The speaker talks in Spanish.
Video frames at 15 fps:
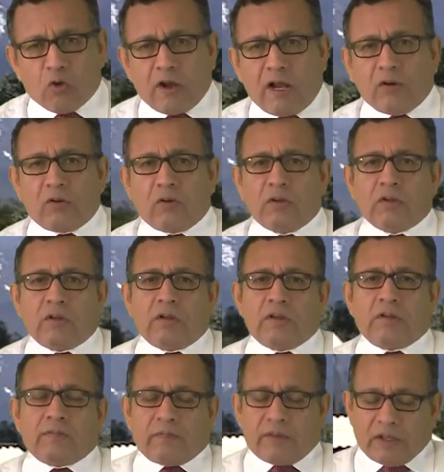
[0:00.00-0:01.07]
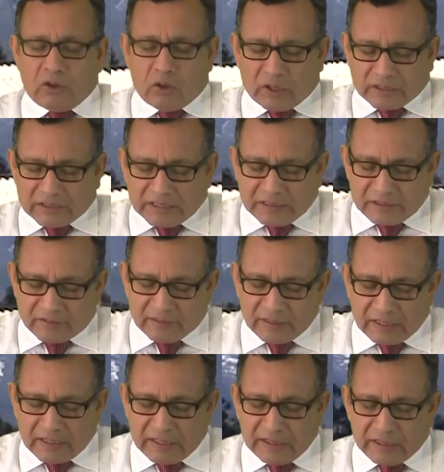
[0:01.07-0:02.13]
con algo, lo que te dice
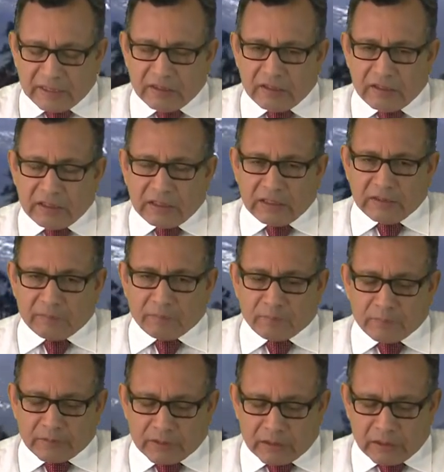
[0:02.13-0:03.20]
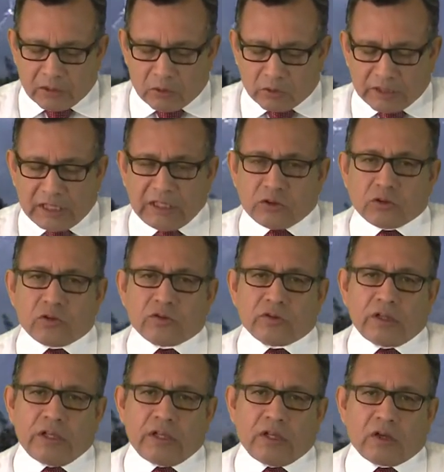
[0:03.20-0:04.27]
la ley es que en los delitos
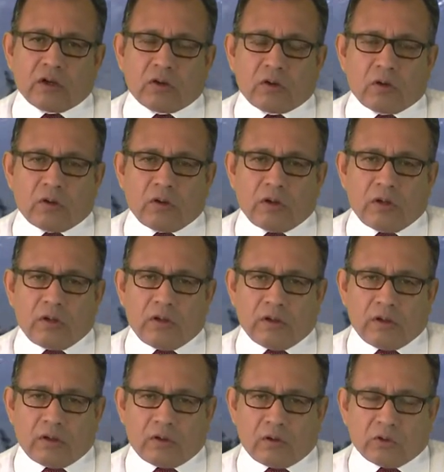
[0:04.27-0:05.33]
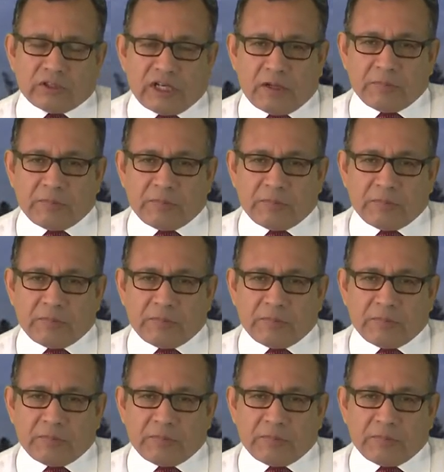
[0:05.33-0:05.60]
ah, ah, contra la